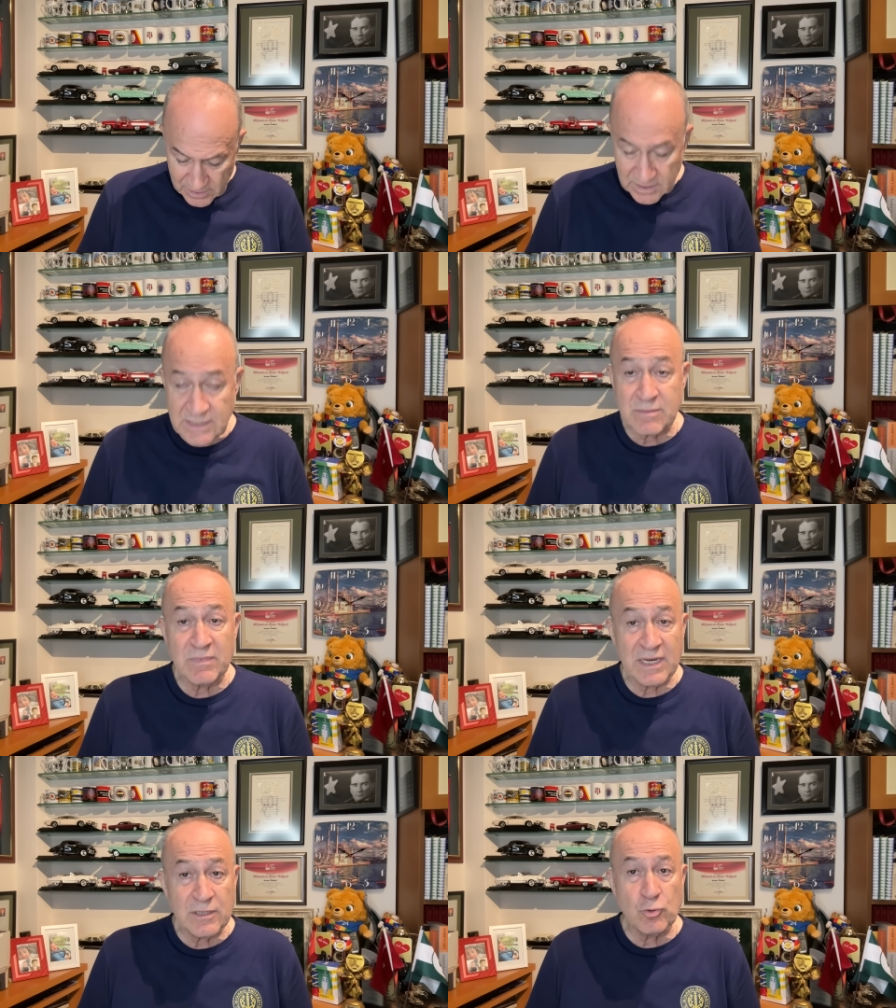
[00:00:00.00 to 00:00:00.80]

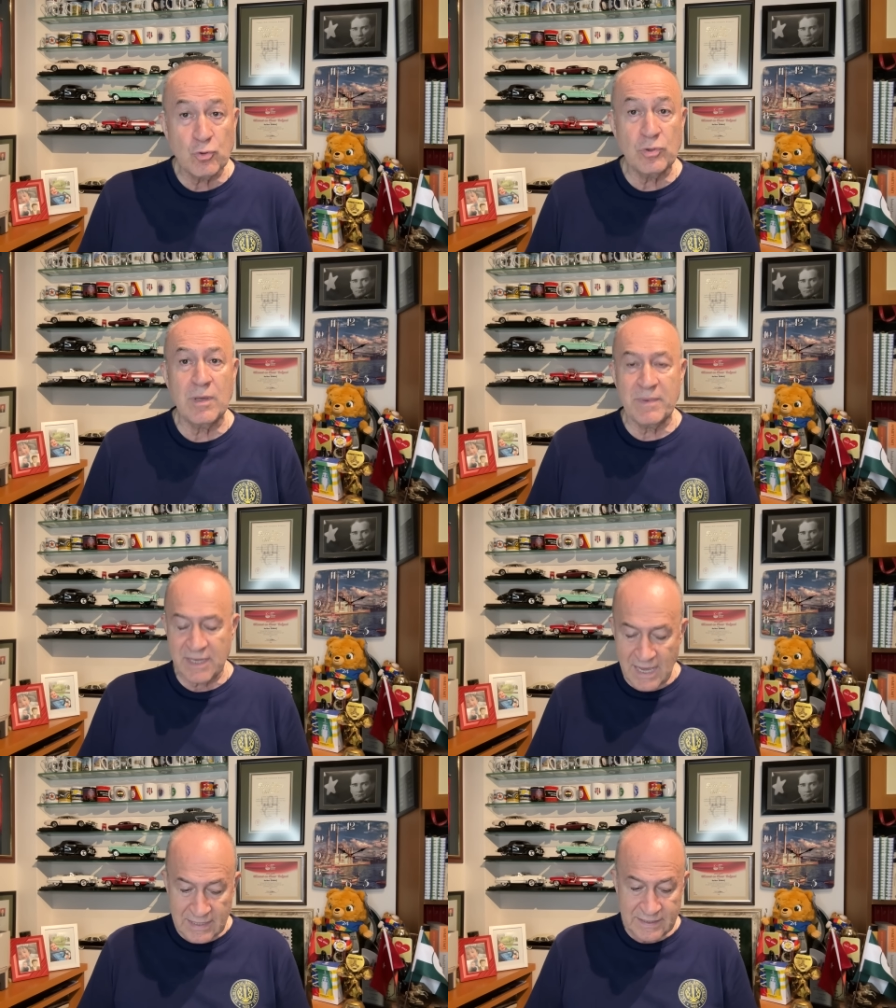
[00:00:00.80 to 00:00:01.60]
isimlerin gündeme
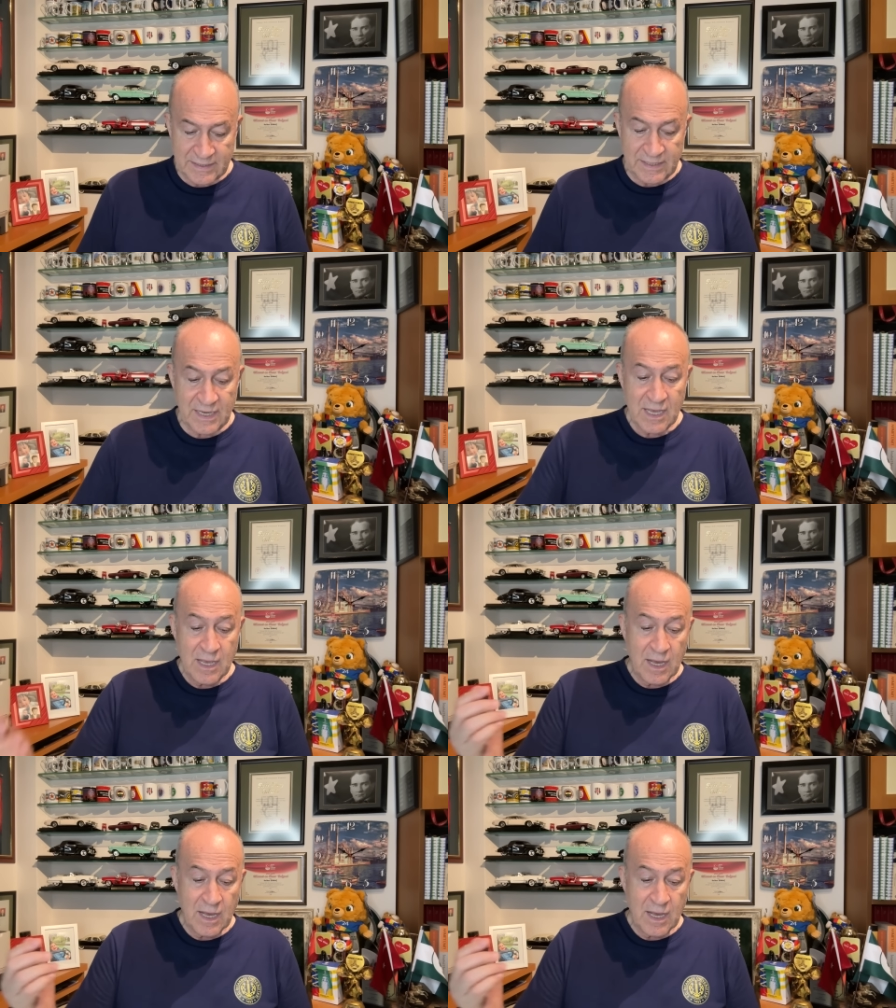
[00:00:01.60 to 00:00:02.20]
geldiğini